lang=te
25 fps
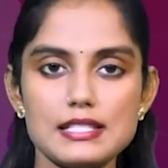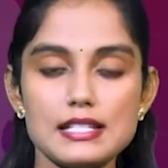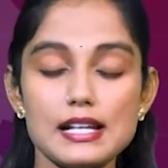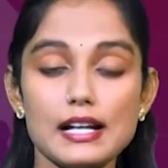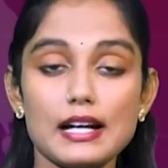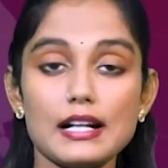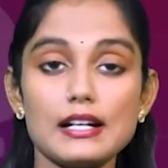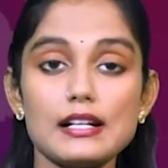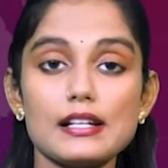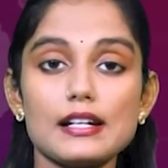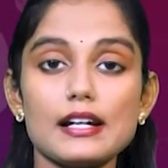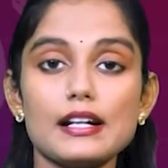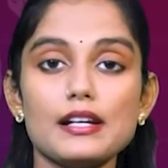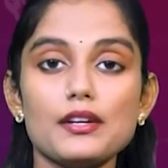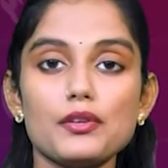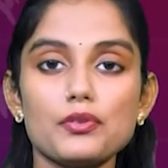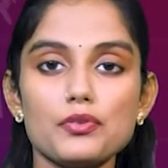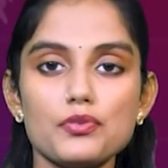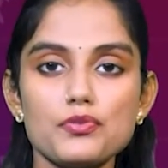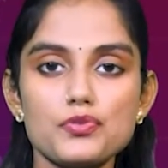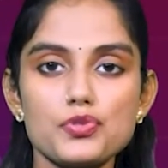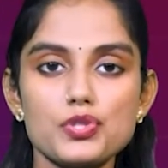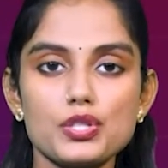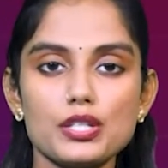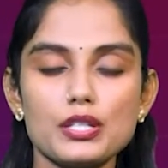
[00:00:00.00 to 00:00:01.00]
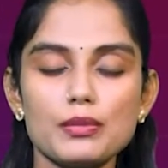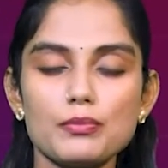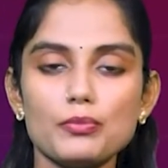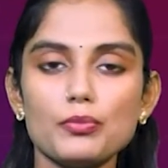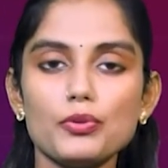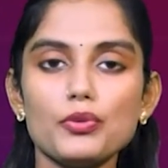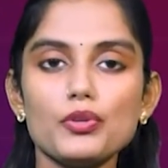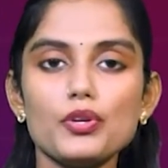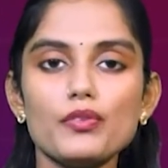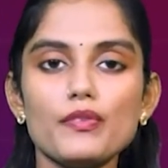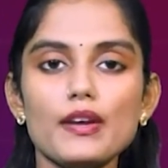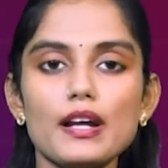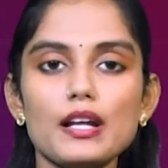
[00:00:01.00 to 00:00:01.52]
జగన్ రెండు నుంచి
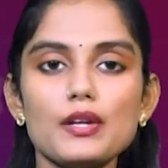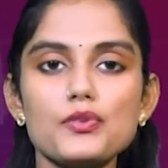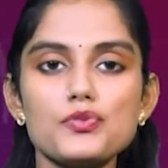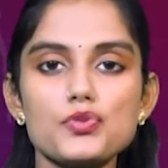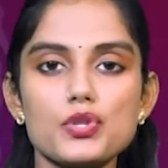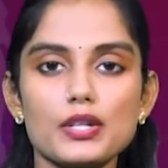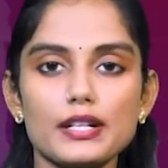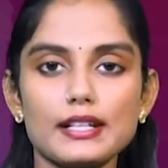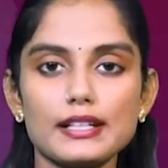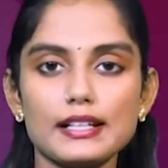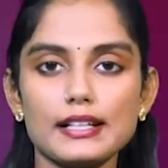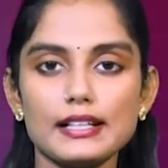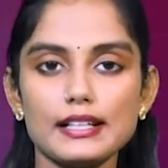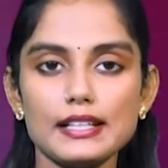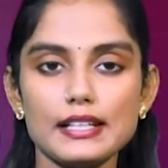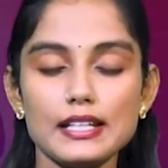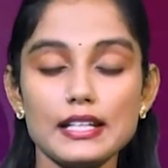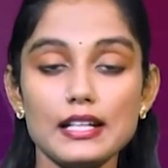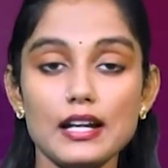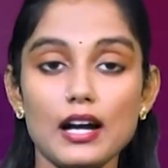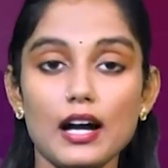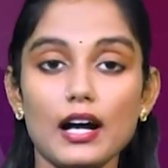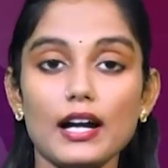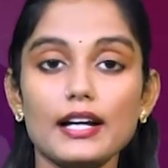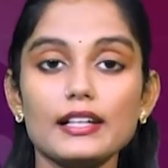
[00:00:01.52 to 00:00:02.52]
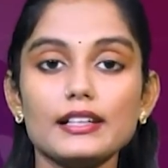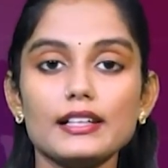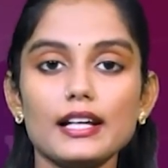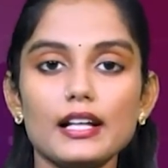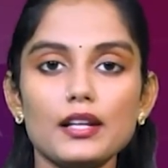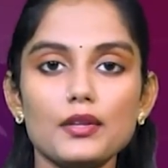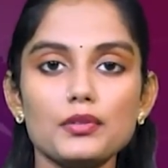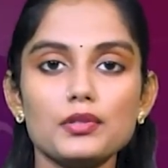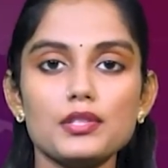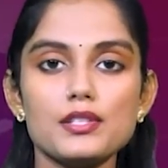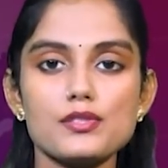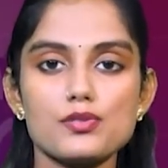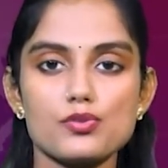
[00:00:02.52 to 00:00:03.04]
మూడు వేలు చేయడానికి
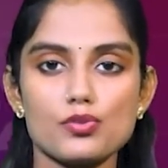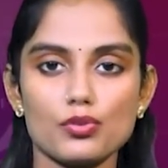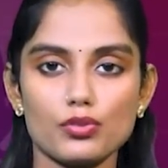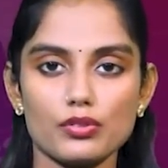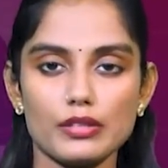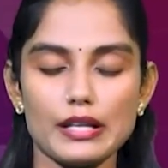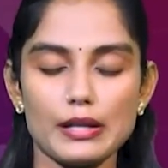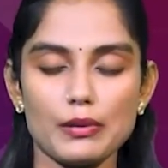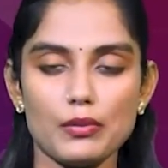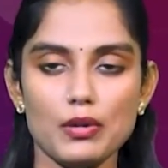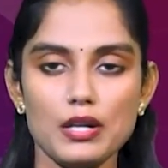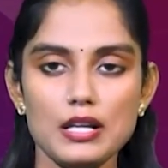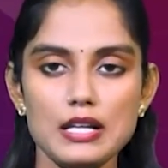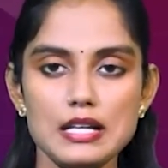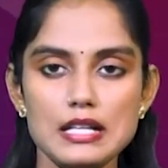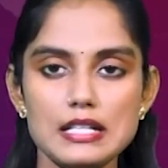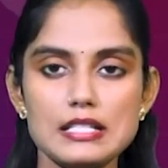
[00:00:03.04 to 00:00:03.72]
ఐదేళ్లు తీసుకున్నారు